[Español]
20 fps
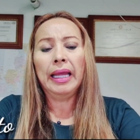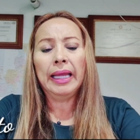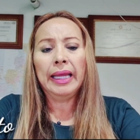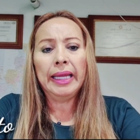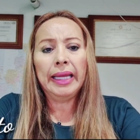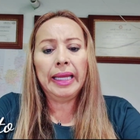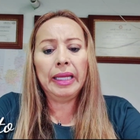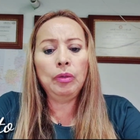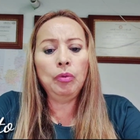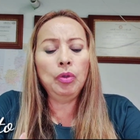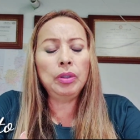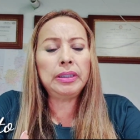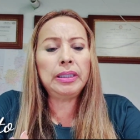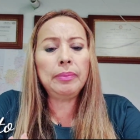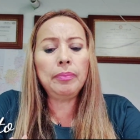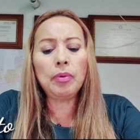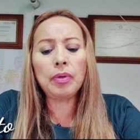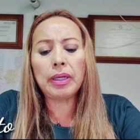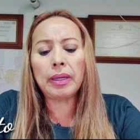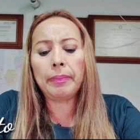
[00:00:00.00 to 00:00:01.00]
el
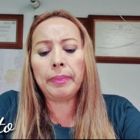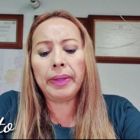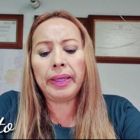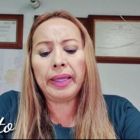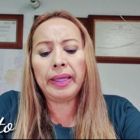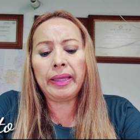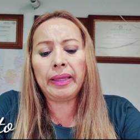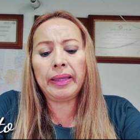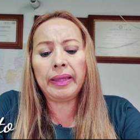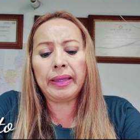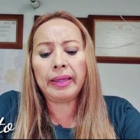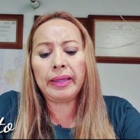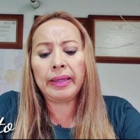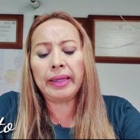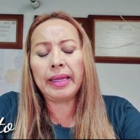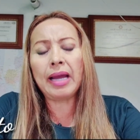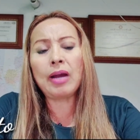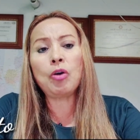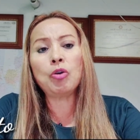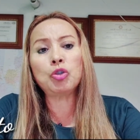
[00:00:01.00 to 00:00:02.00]
último que me
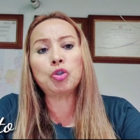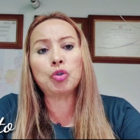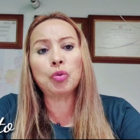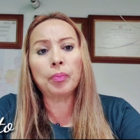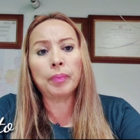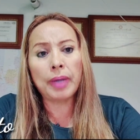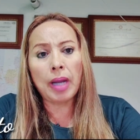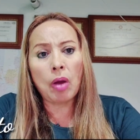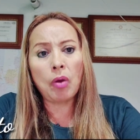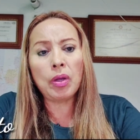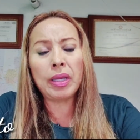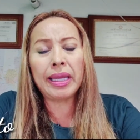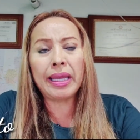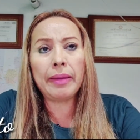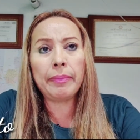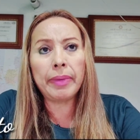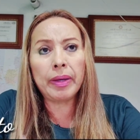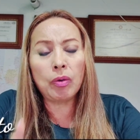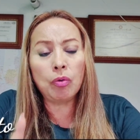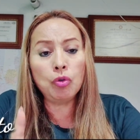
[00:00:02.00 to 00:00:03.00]
he acostumbrado y
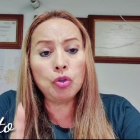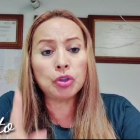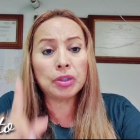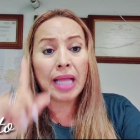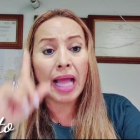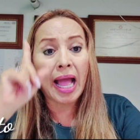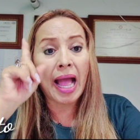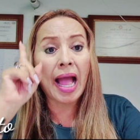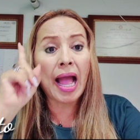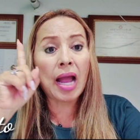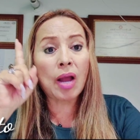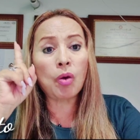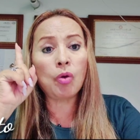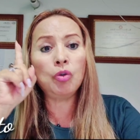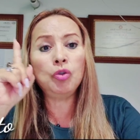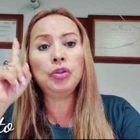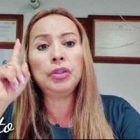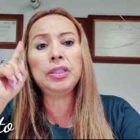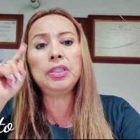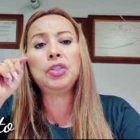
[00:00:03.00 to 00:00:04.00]
que me gusta,
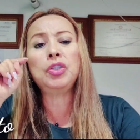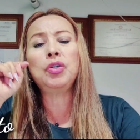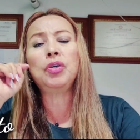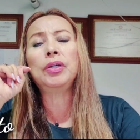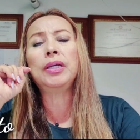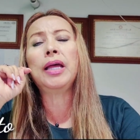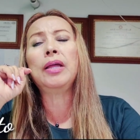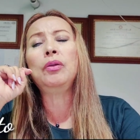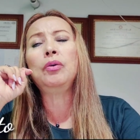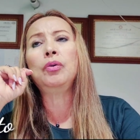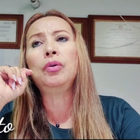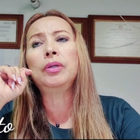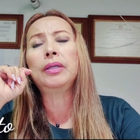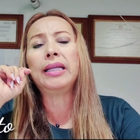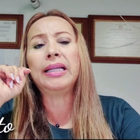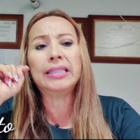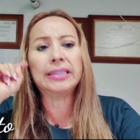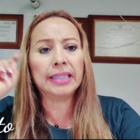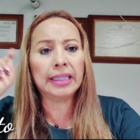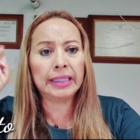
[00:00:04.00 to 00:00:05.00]
acondicionador,
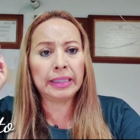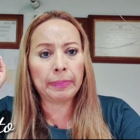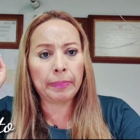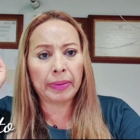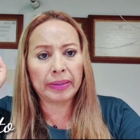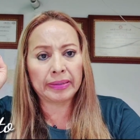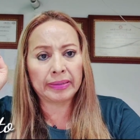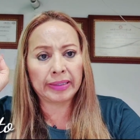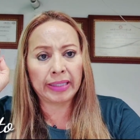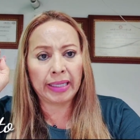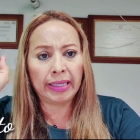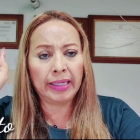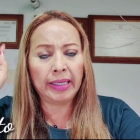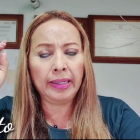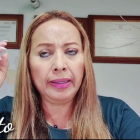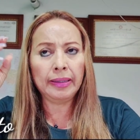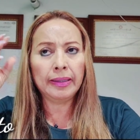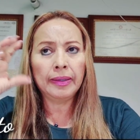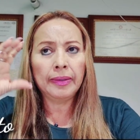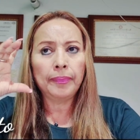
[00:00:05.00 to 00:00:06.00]
es el de
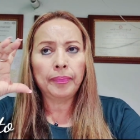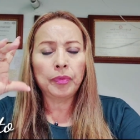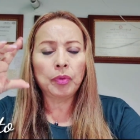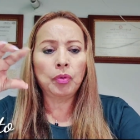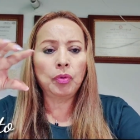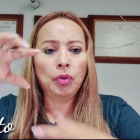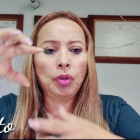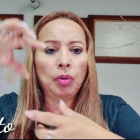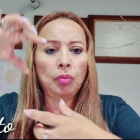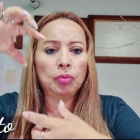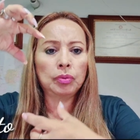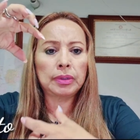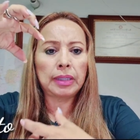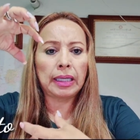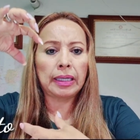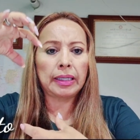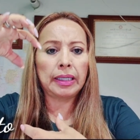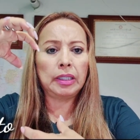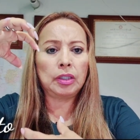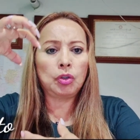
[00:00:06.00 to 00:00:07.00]
Pantene, uno de un
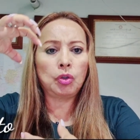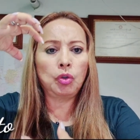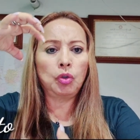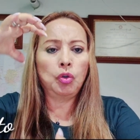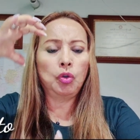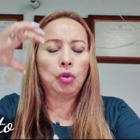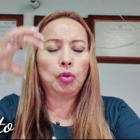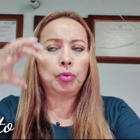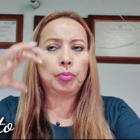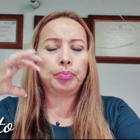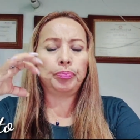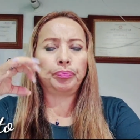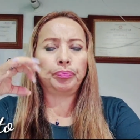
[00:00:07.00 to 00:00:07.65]
tarrito